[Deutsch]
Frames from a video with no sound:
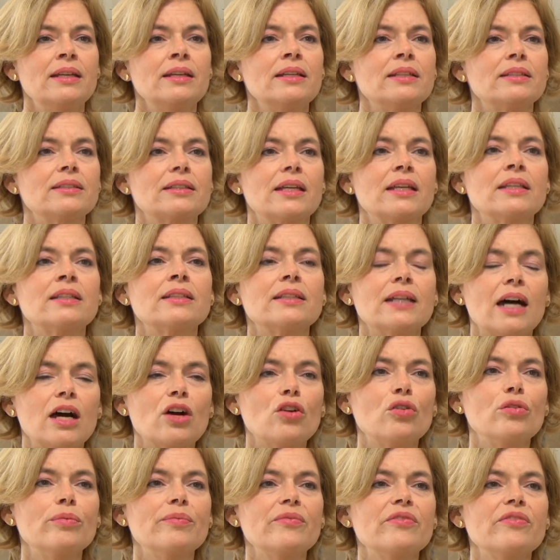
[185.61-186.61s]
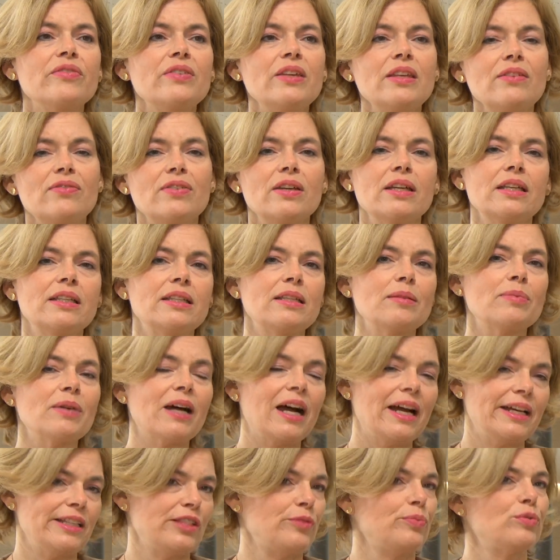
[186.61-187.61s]
Es geht darum, wie wir die
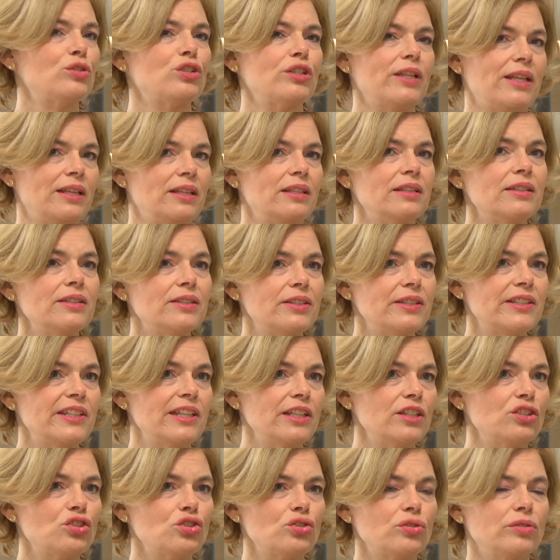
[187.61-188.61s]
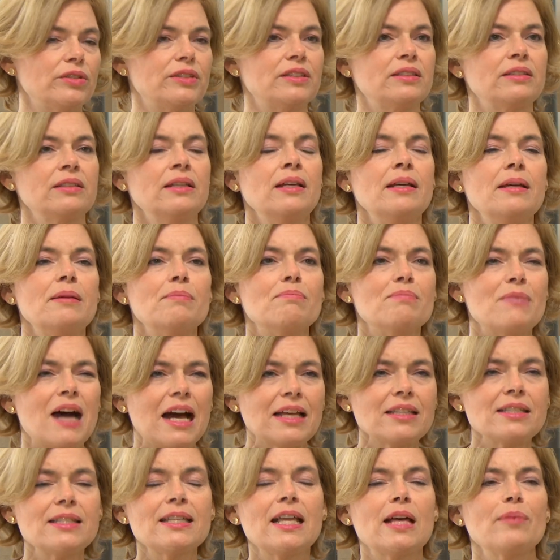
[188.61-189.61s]
bereits bestehenden
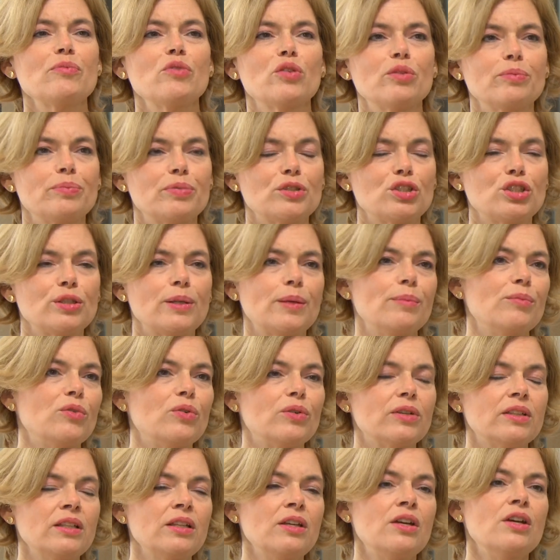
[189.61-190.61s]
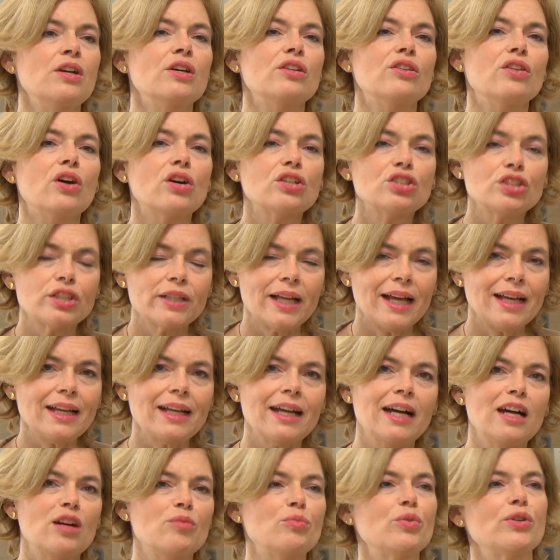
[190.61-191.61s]
Tierschutzmaßnahmen und Bestimmungen noch
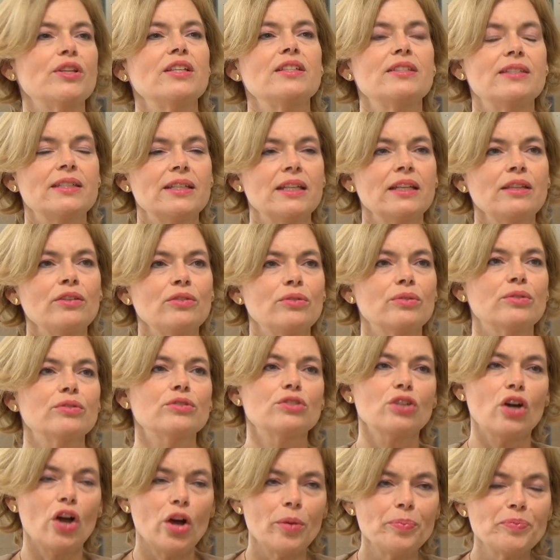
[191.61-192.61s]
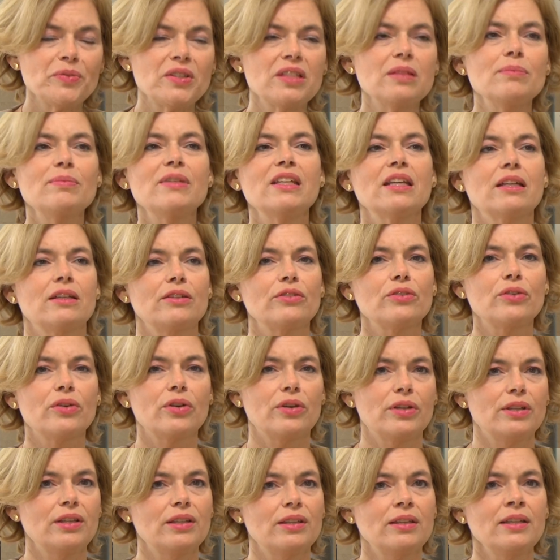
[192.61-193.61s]
stärker harmonisieren und optimieren
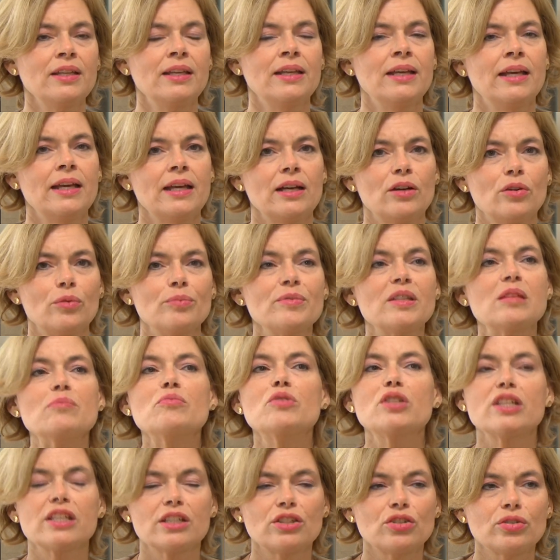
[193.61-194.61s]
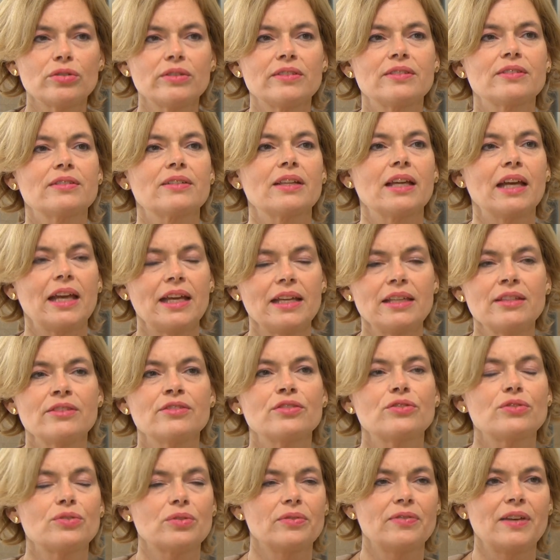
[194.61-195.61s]
können, um dem Tierschutz
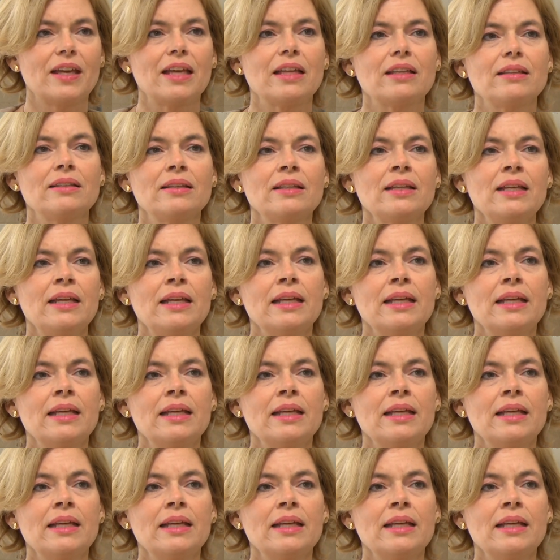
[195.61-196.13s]
gerecht zu werden.